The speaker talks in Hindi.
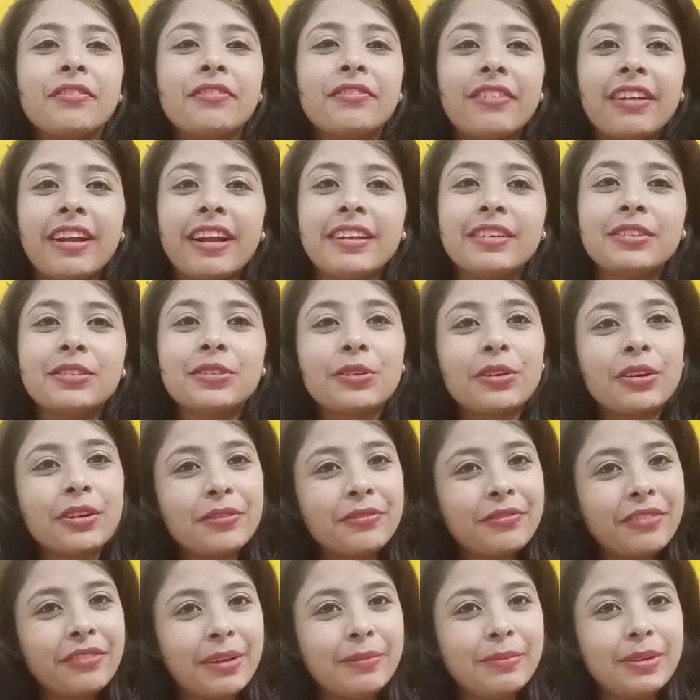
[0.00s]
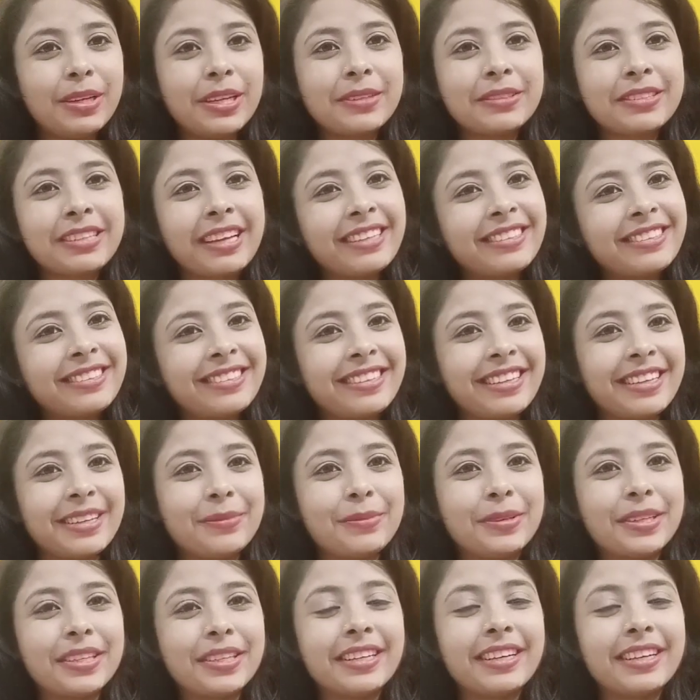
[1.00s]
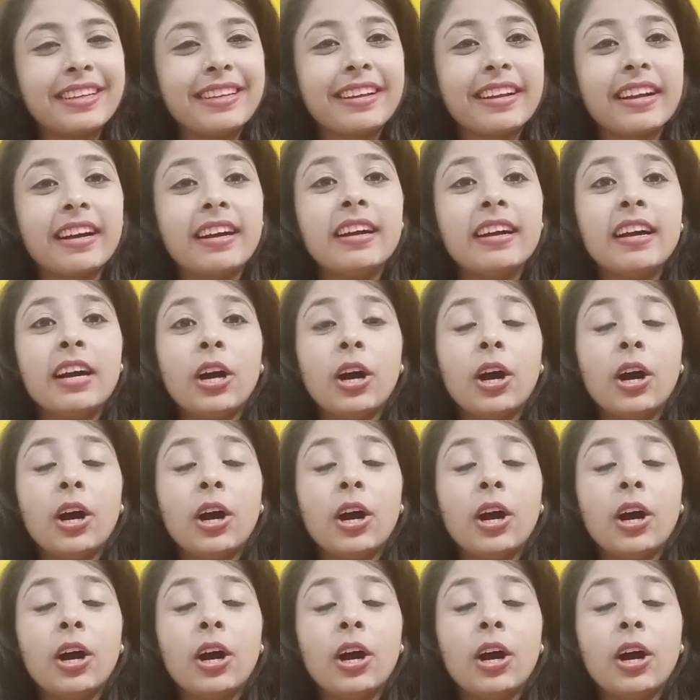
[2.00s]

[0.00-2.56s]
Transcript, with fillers: फ्रेंड्स और फैमिली के साथ शेयर भी करिएगा